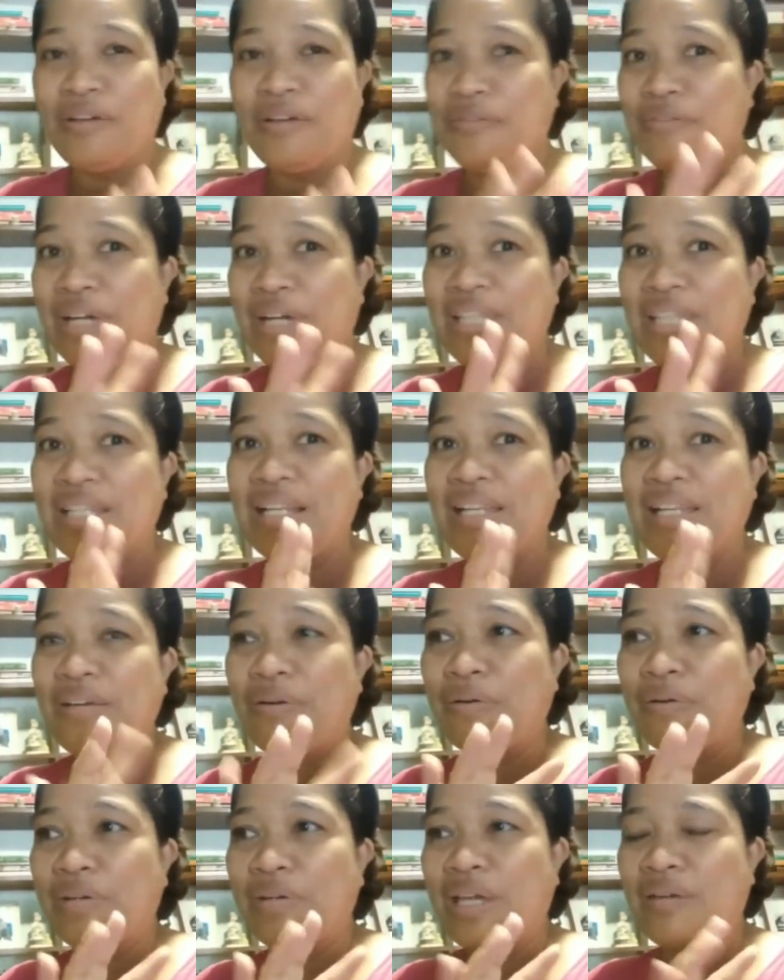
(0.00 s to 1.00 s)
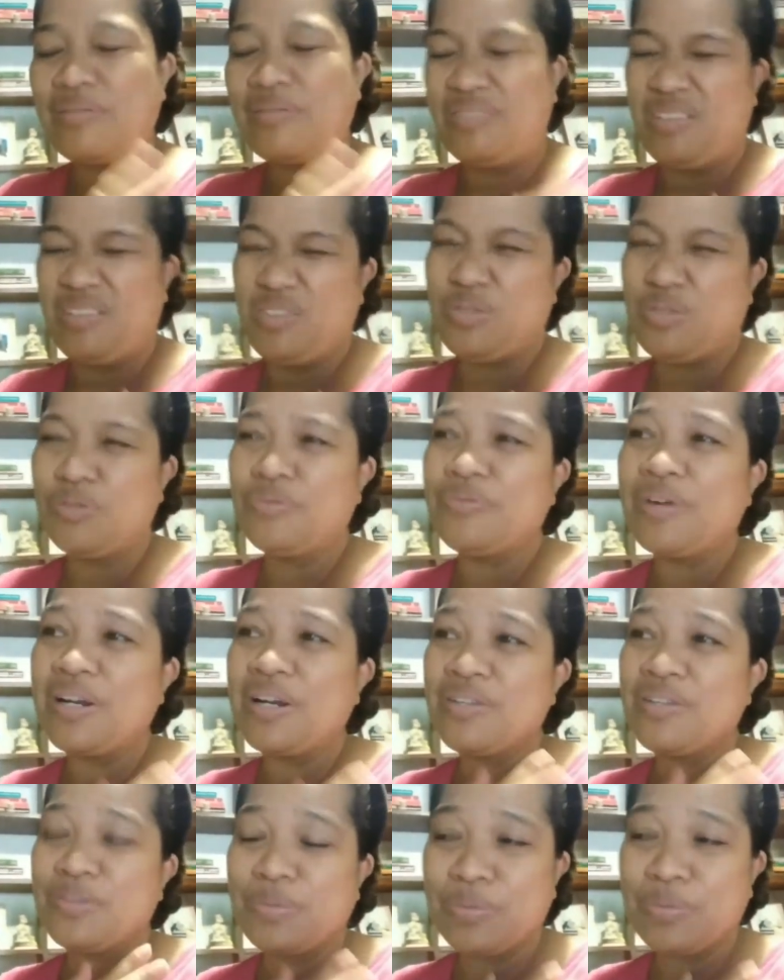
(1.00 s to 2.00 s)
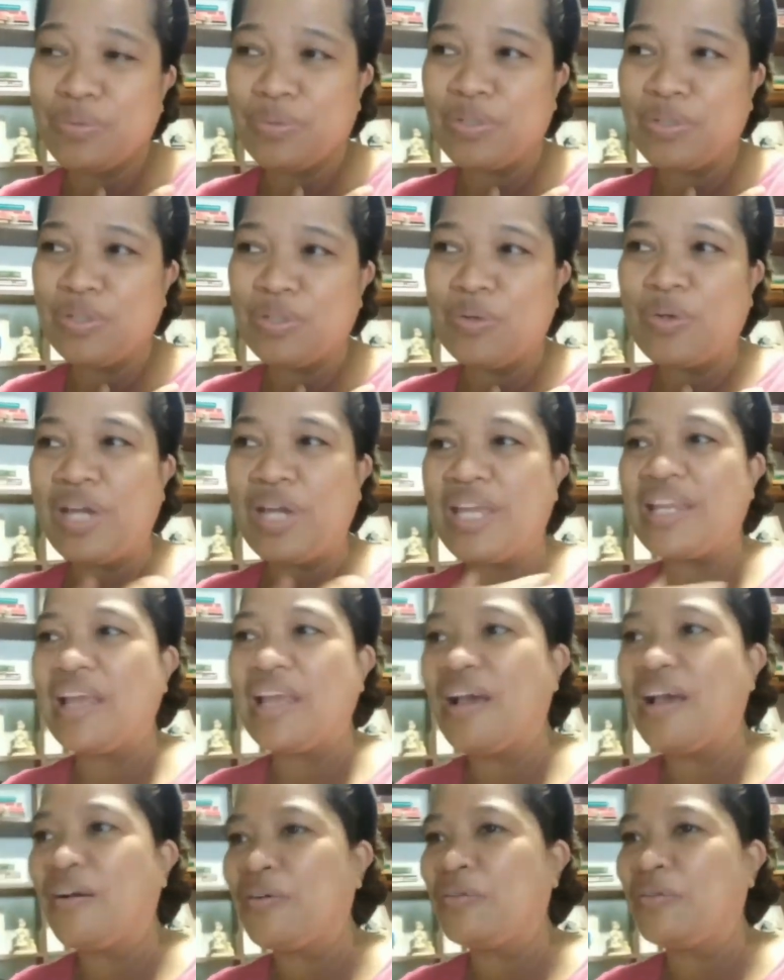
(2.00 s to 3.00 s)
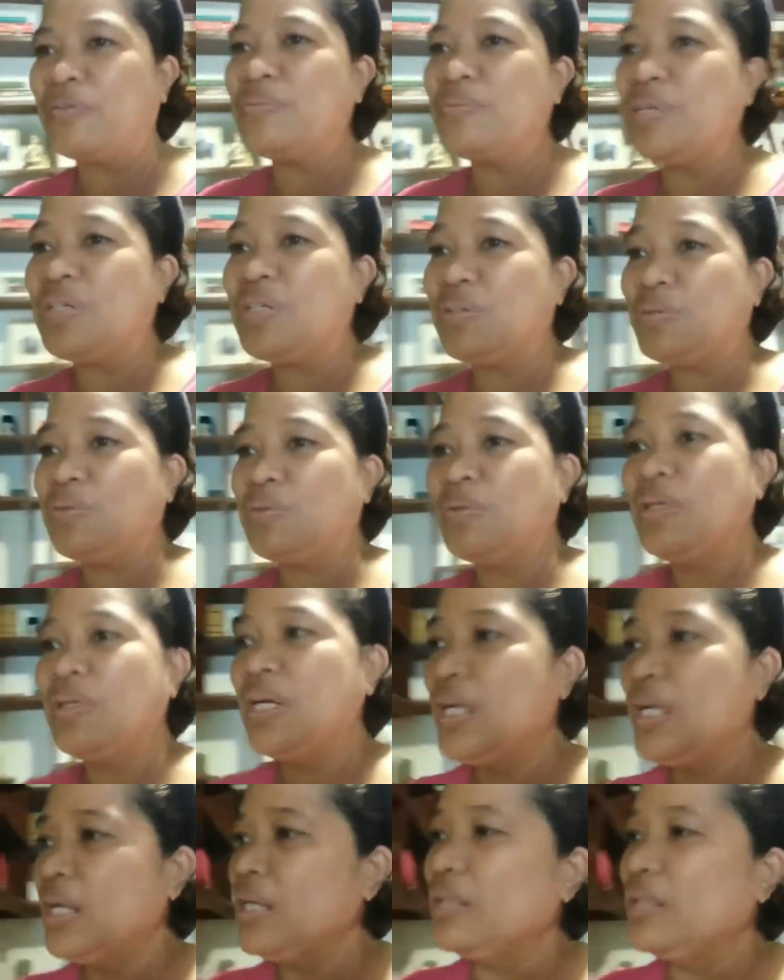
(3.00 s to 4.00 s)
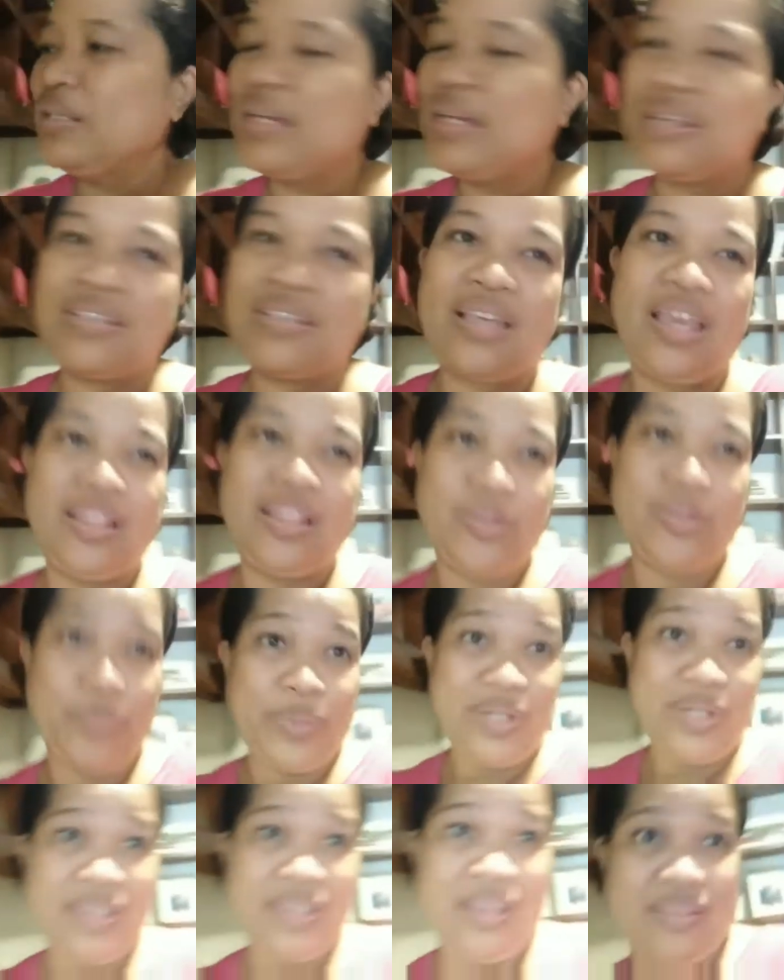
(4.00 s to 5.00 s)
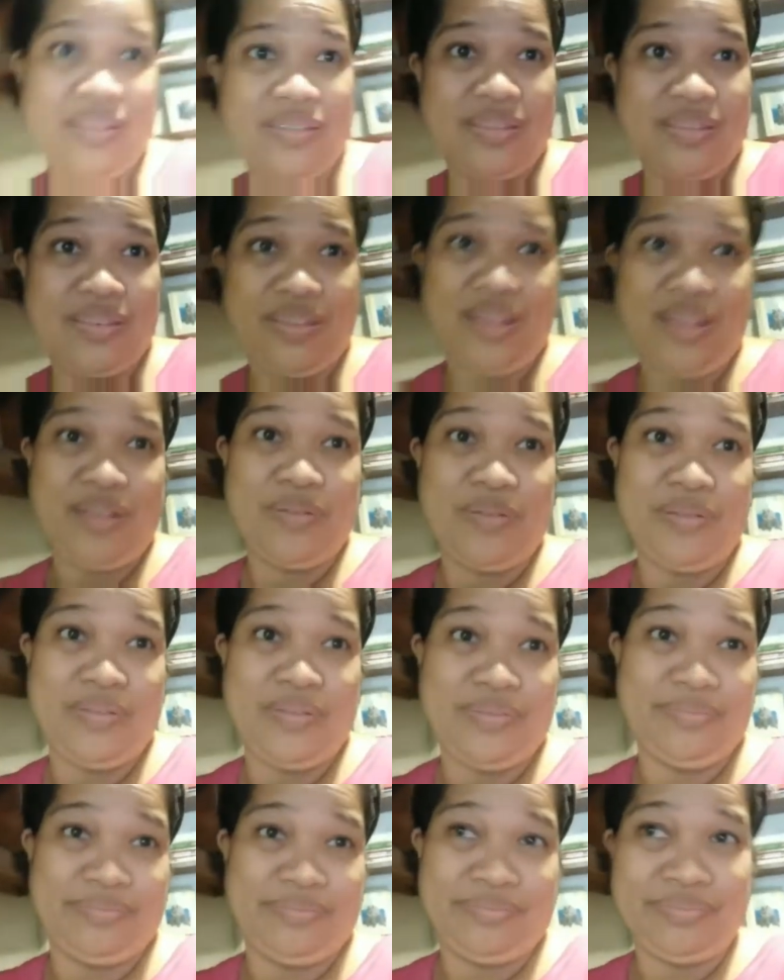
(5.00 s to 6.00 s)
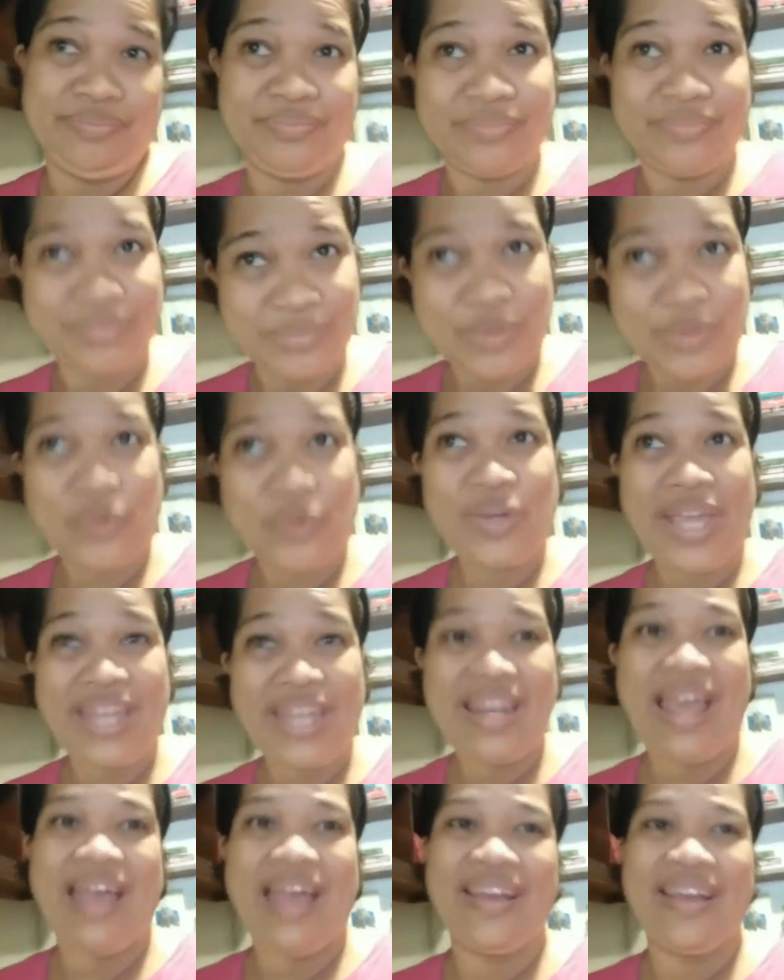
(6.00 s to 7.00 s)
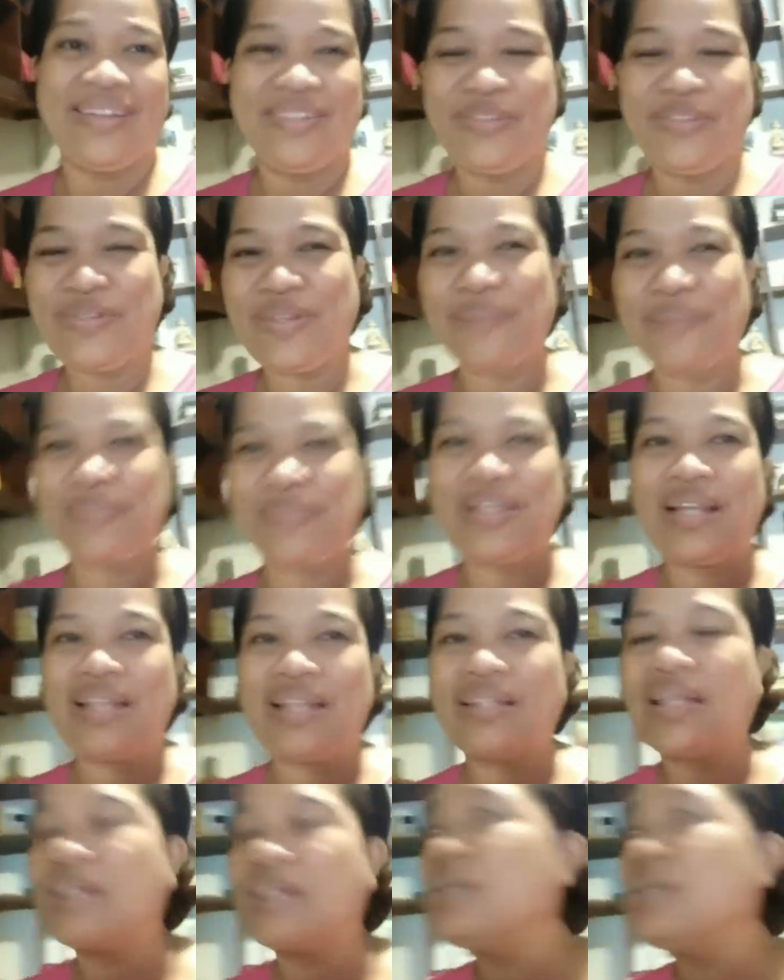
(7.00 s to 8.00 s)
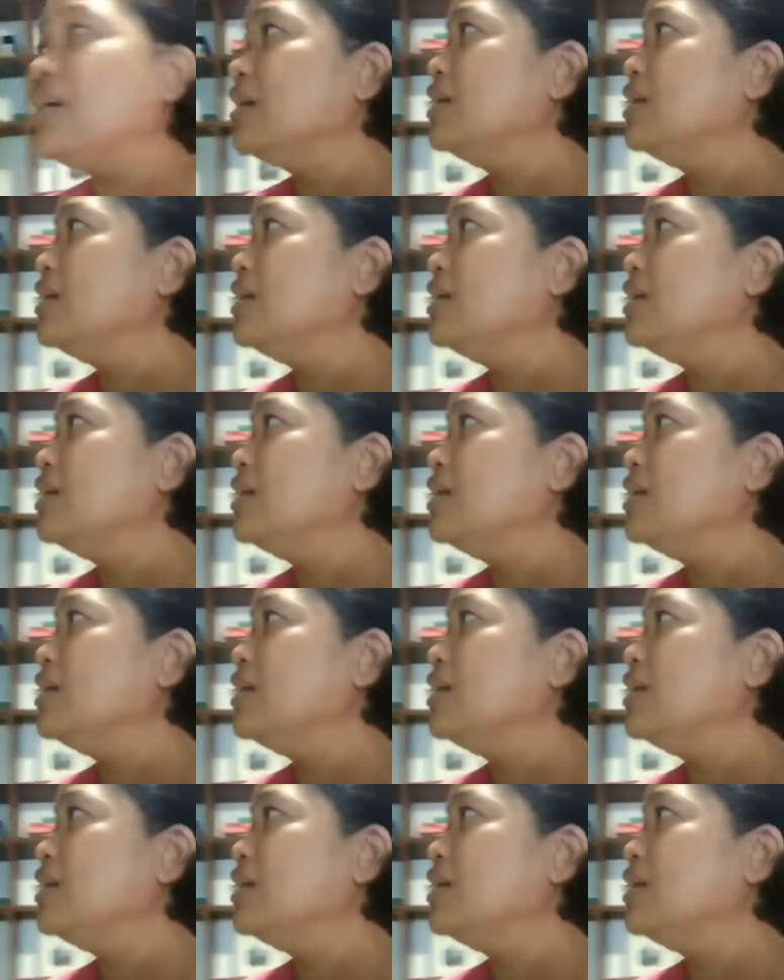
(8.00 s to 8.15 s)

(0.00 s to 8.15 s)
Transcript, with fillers: Finally, okay So far, so good. Okay na ako. Medyo nasa 80% and okay na. Something like that.